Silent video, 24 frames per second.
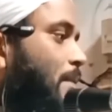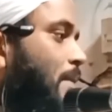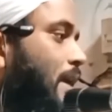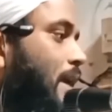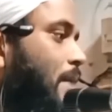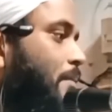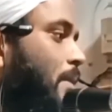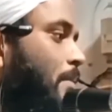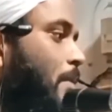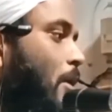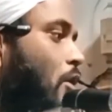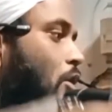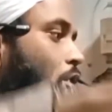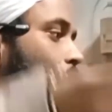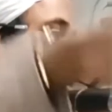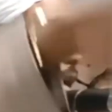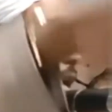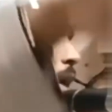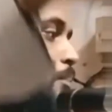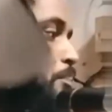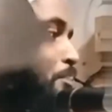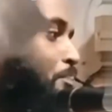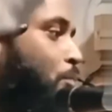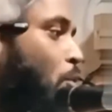স্বামীকে বিবাহ
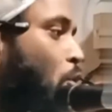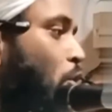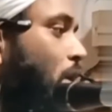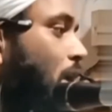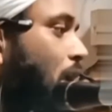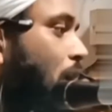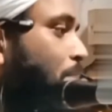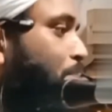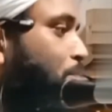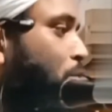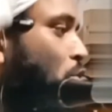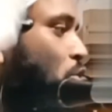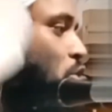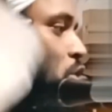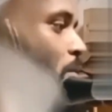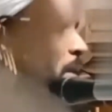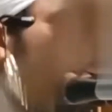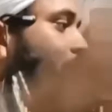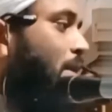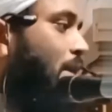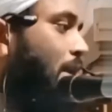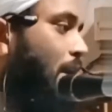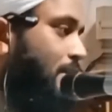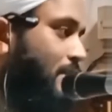করা
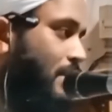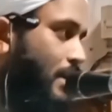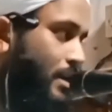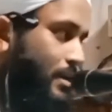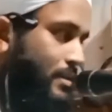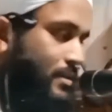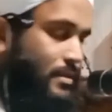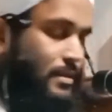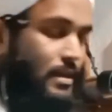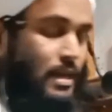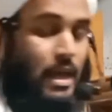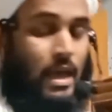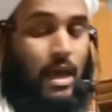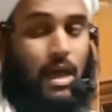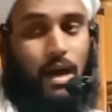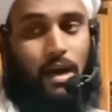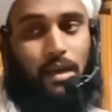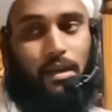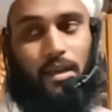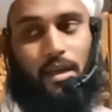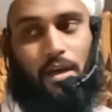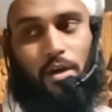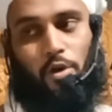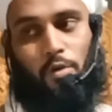পরিপূর্ণভাবে নাজায়জ
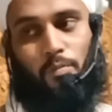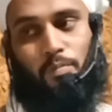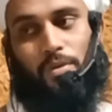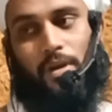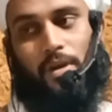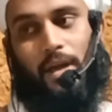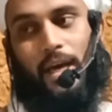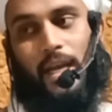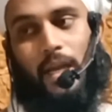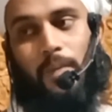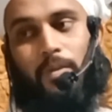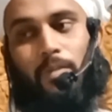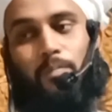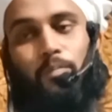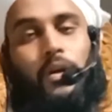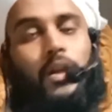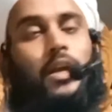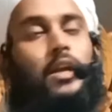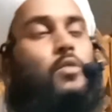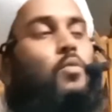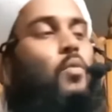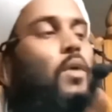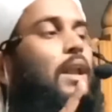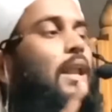আল্লাহ রব্বুল আলমিন
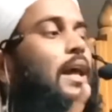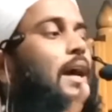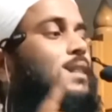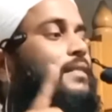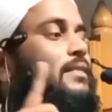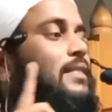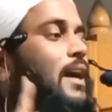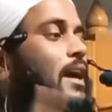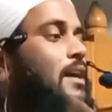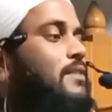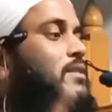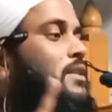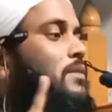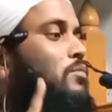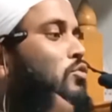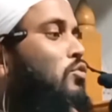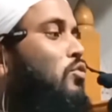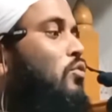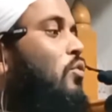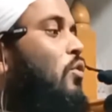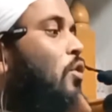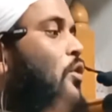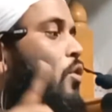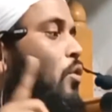বলেন ওয়ালা
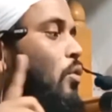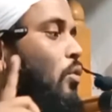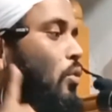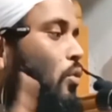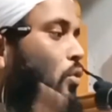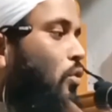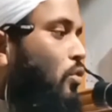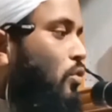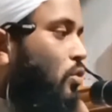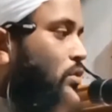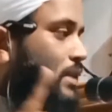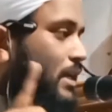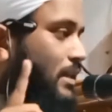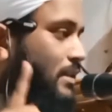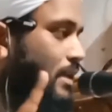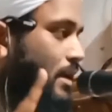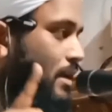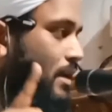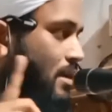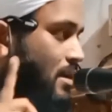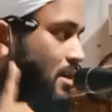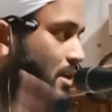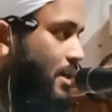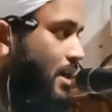তাজিমু
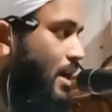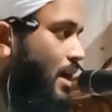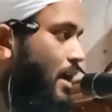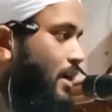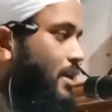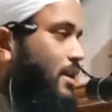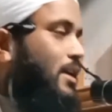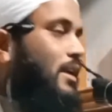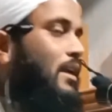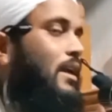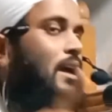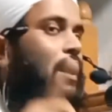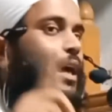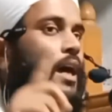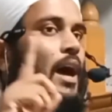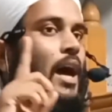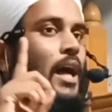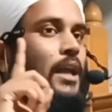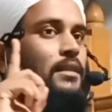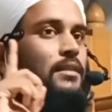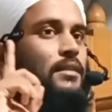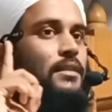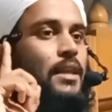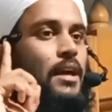ওকদাতান নিকাহি
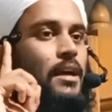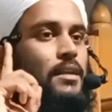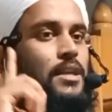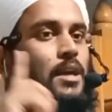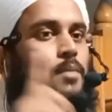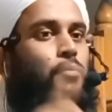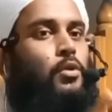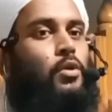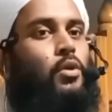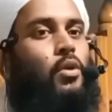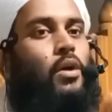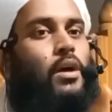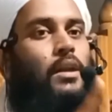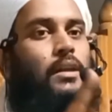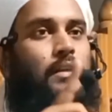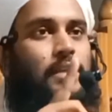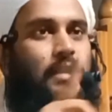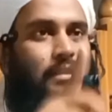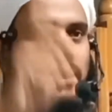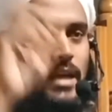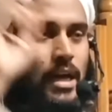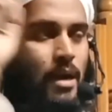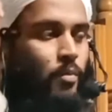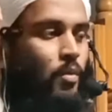হাত্তা ইয়েবুল
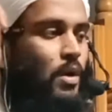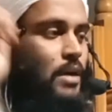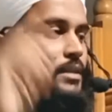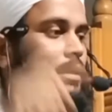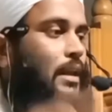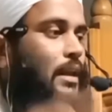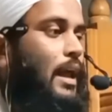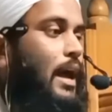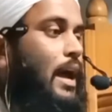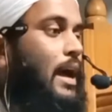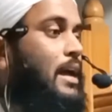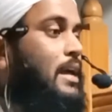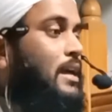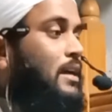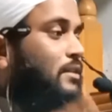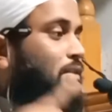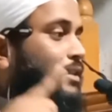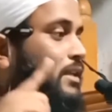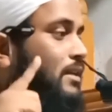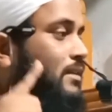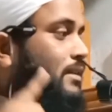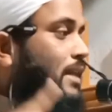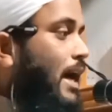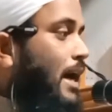কিতাবু আজালা
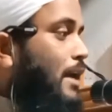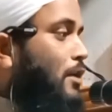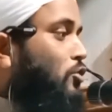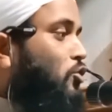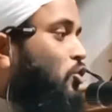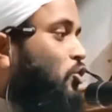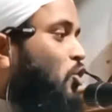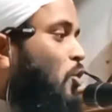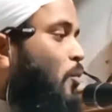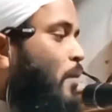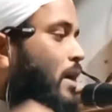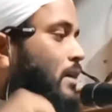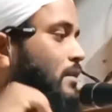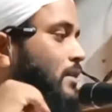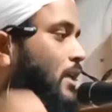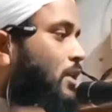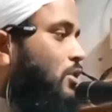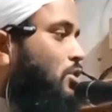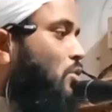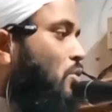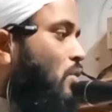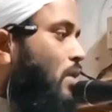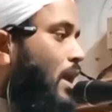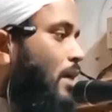নির্ধারিত সময়
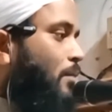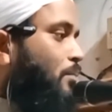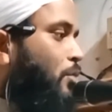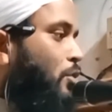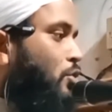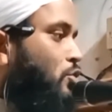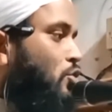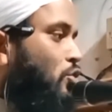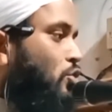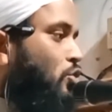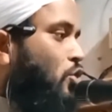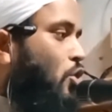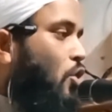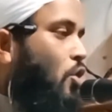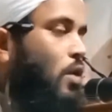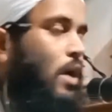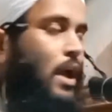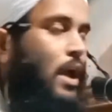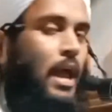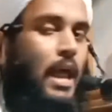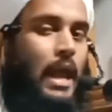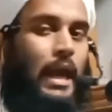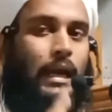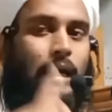শেষ হওয়ার আগ পর্যন্ত
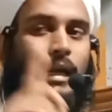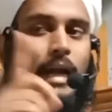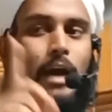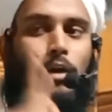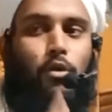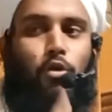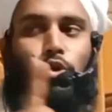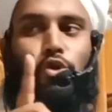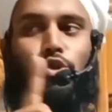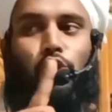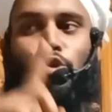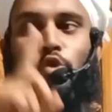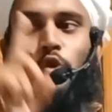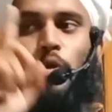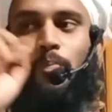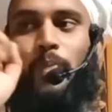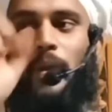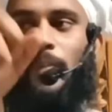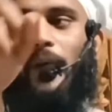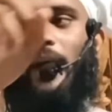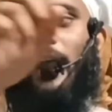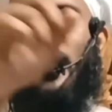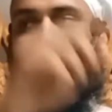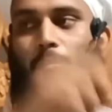কারো জন্য
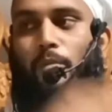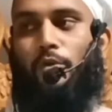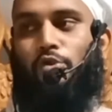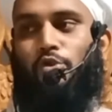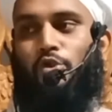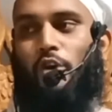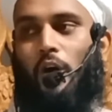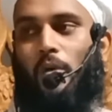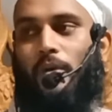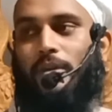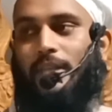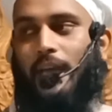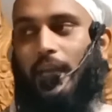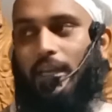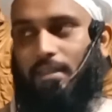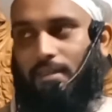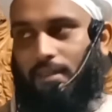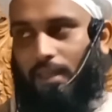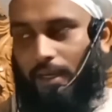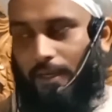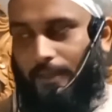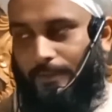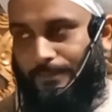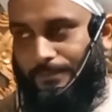বিবাহে আবদ্ধ হওয়া যায়জ
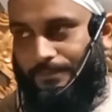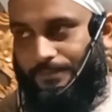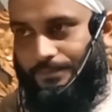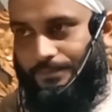না